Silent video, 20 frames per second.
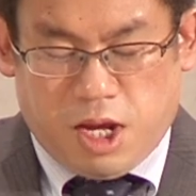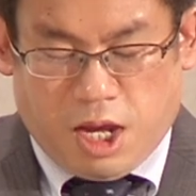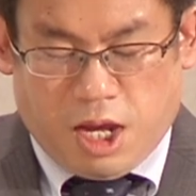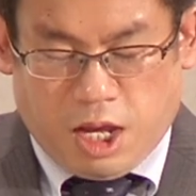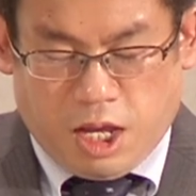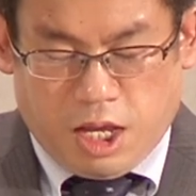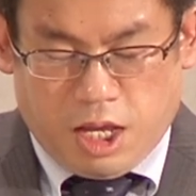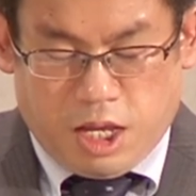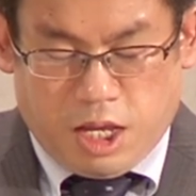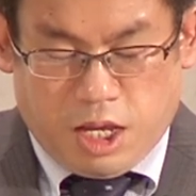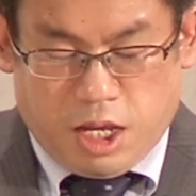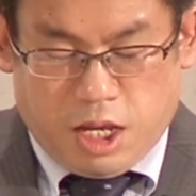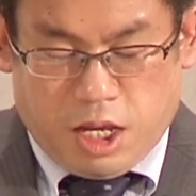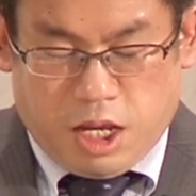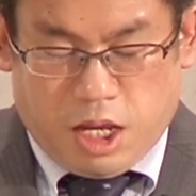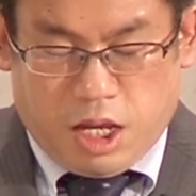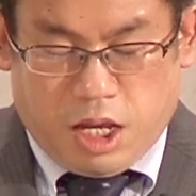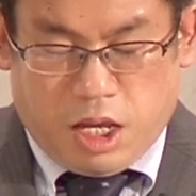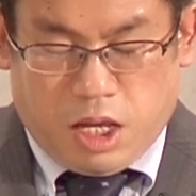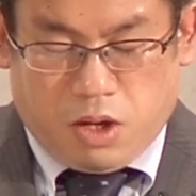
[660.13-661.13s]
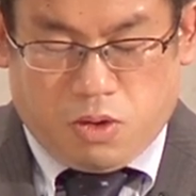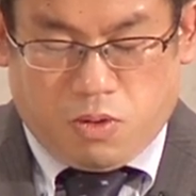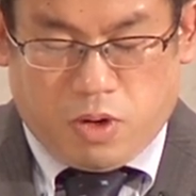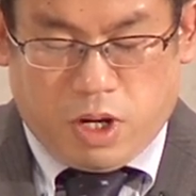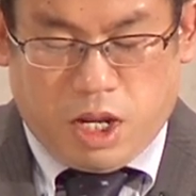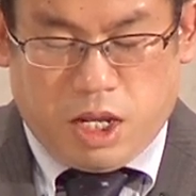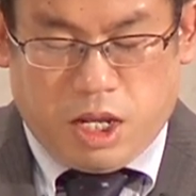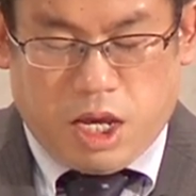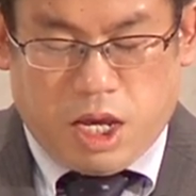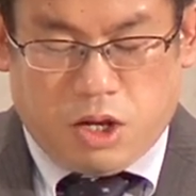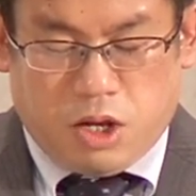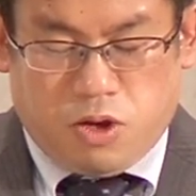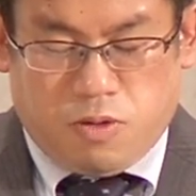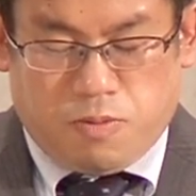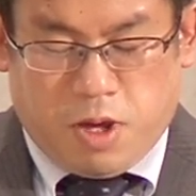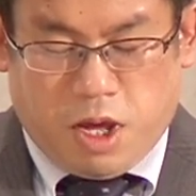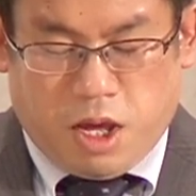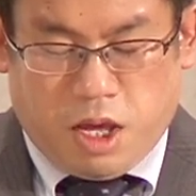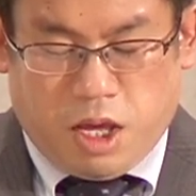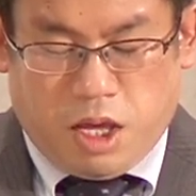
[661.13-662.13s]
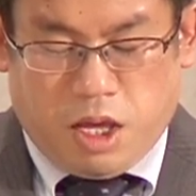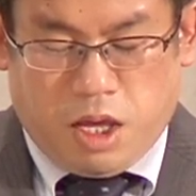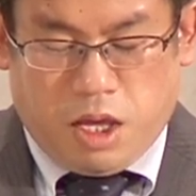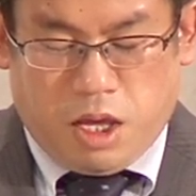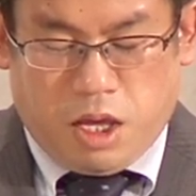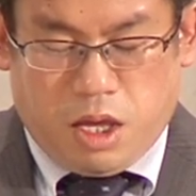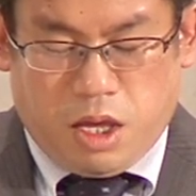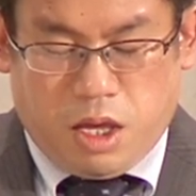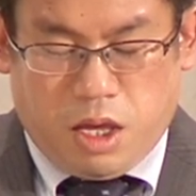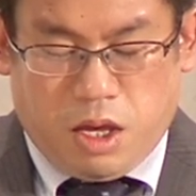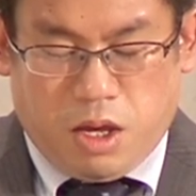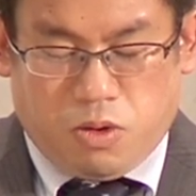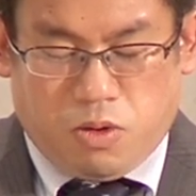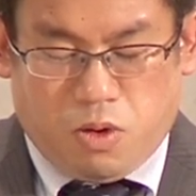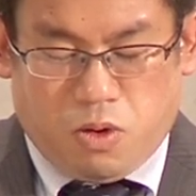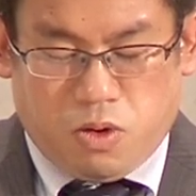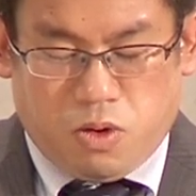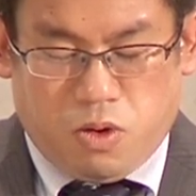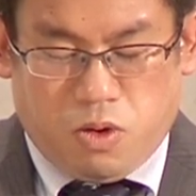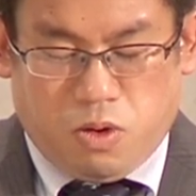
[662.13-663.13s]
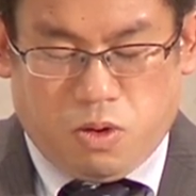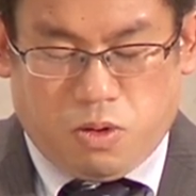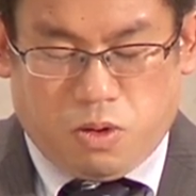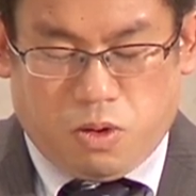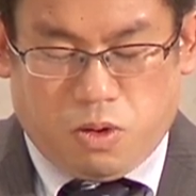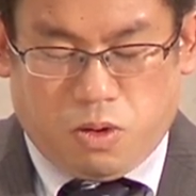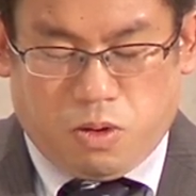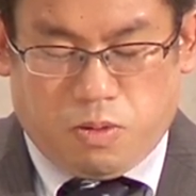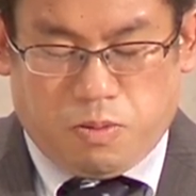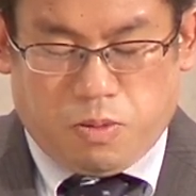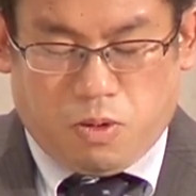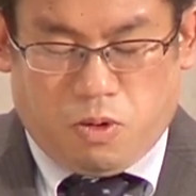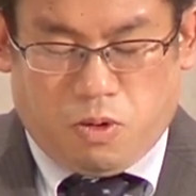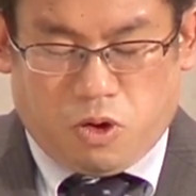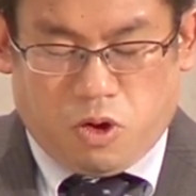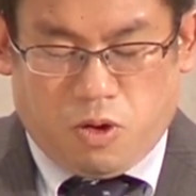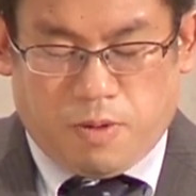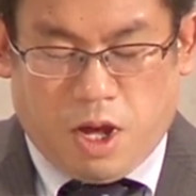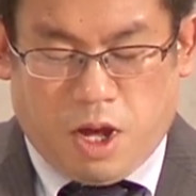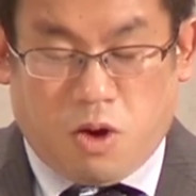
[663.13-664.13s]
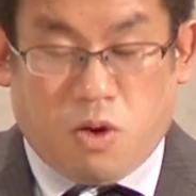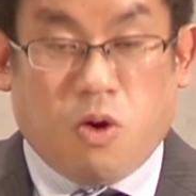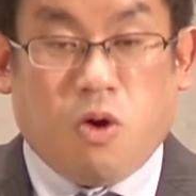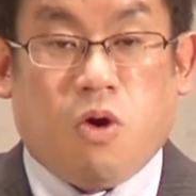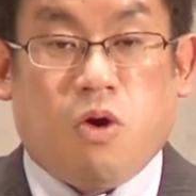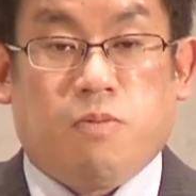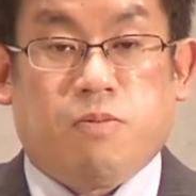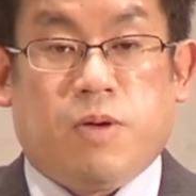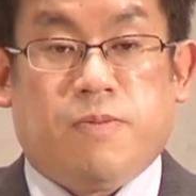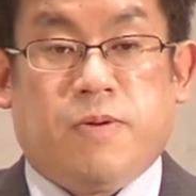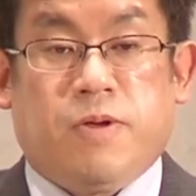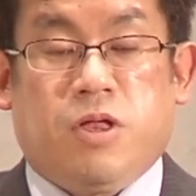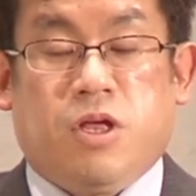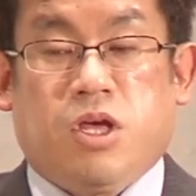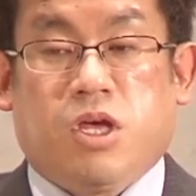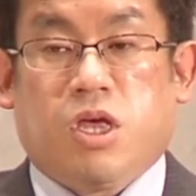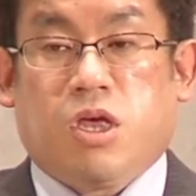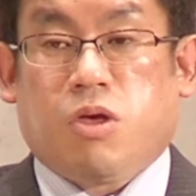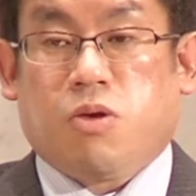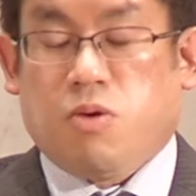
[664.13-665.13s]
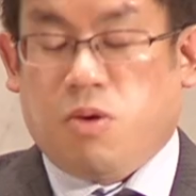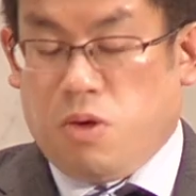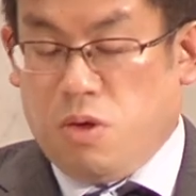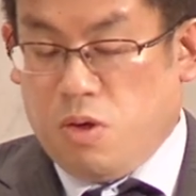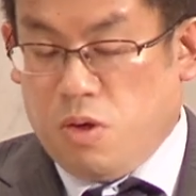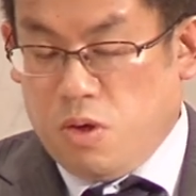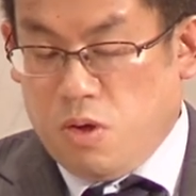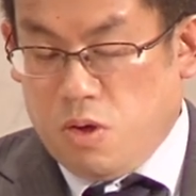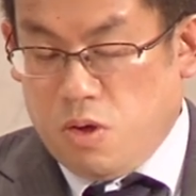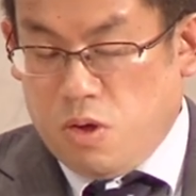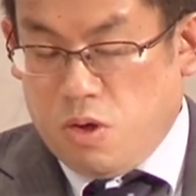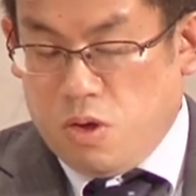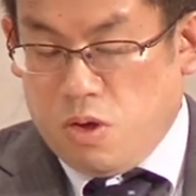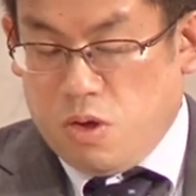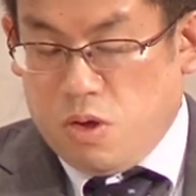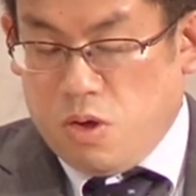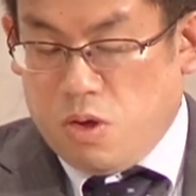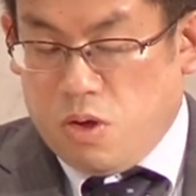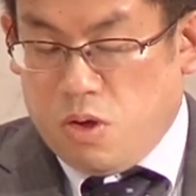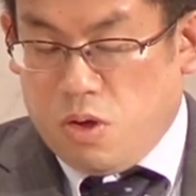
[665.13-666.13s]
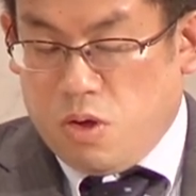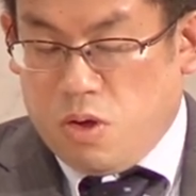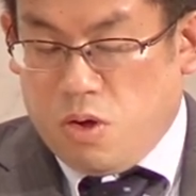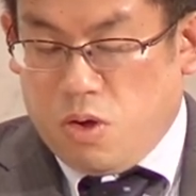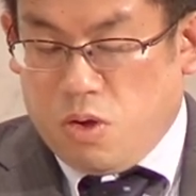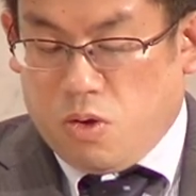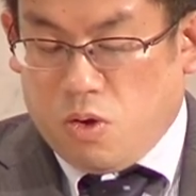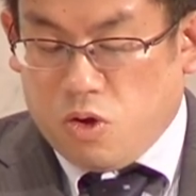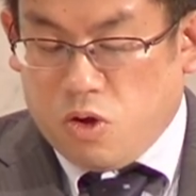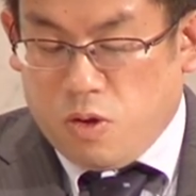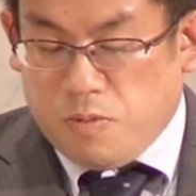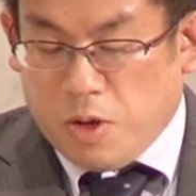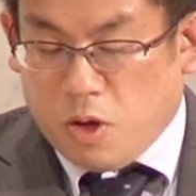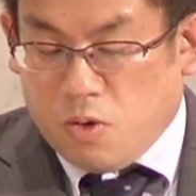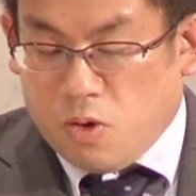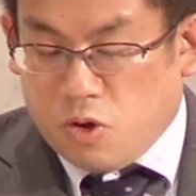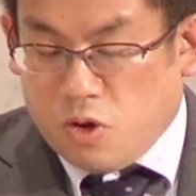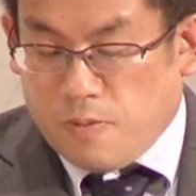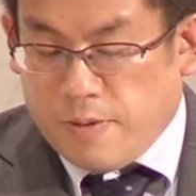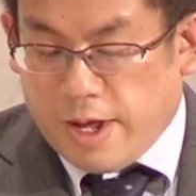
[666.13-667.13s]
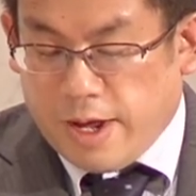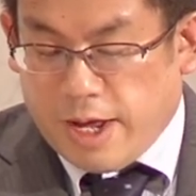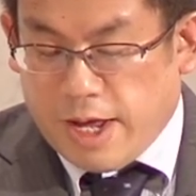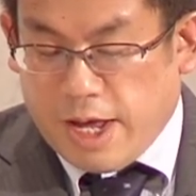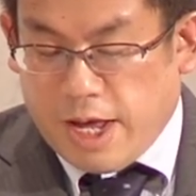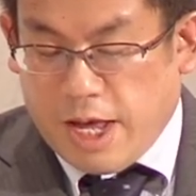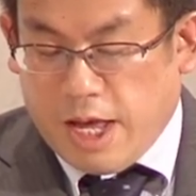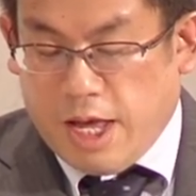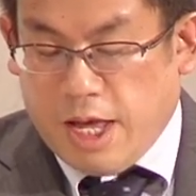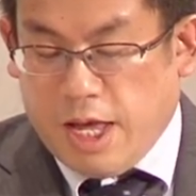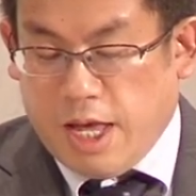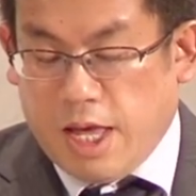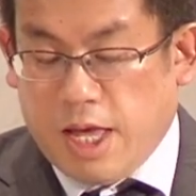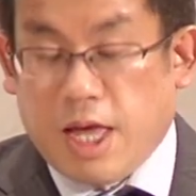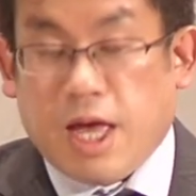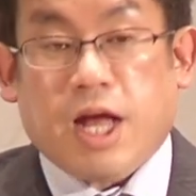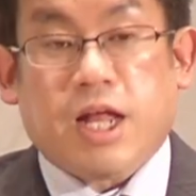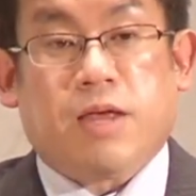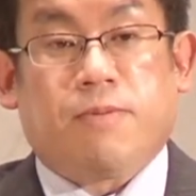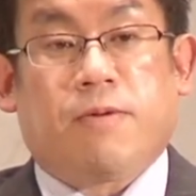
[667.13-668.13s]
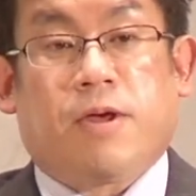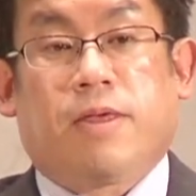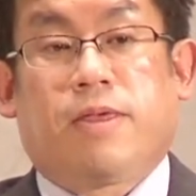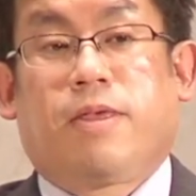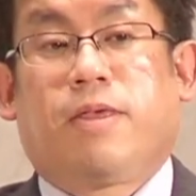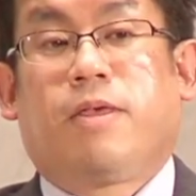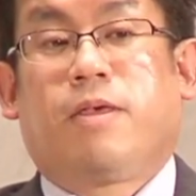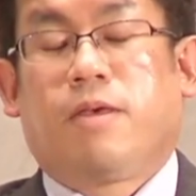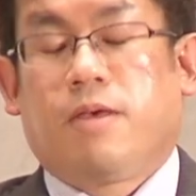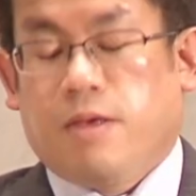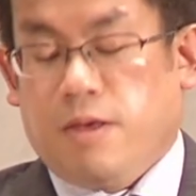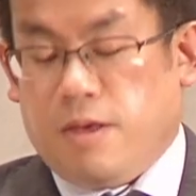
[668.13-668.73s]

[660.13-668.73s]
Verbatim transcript: だ、これに歩め、という言葉を耳に聞く、という見言葉があります。